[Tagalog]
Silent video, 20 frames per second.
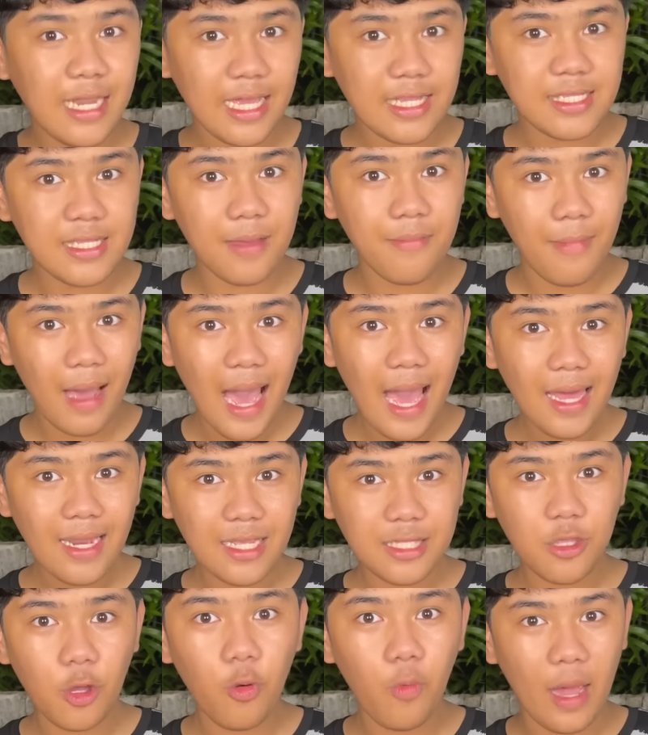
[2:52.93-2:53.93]
next naman,
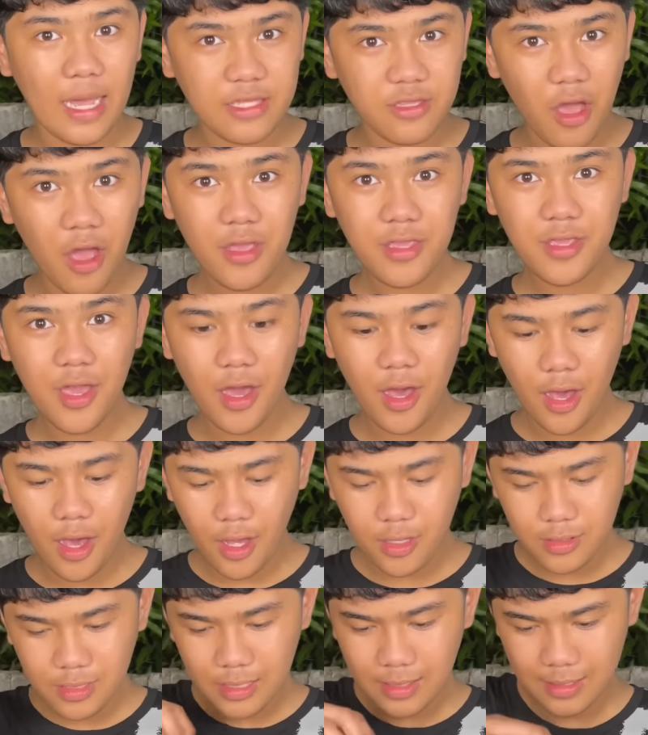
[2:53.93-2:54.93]
itong white
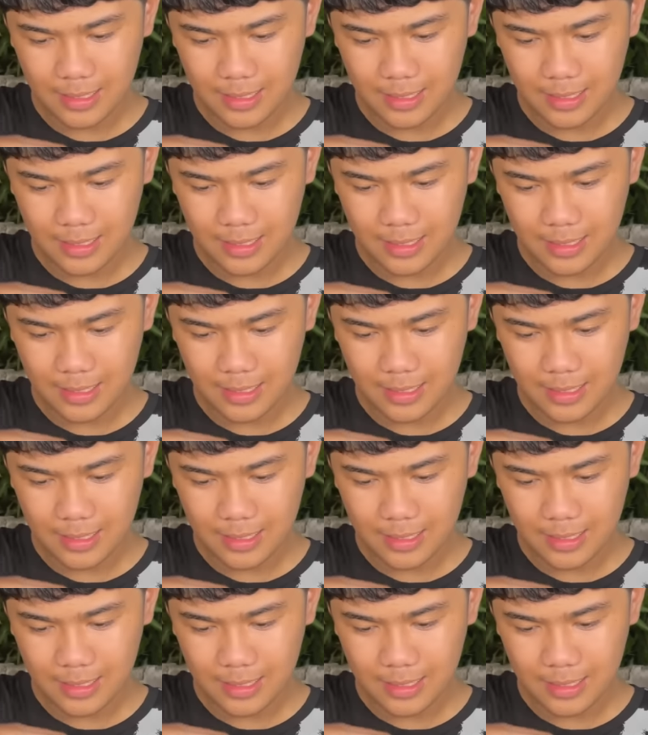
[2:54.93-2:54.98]
onion.